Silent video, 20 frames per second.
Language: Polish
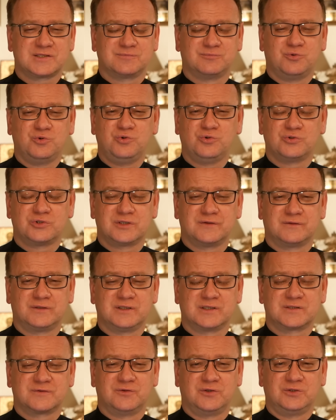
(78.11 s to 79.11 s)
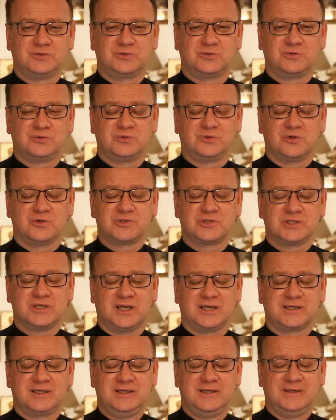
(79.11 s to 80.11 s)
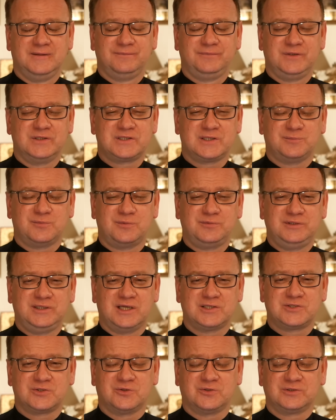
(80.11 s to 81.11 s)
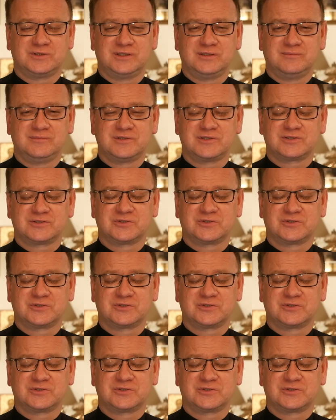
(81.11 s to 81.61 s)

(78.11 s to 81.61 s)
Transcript: bólu czy w tych swoich trudnościach nie zapominać o tym,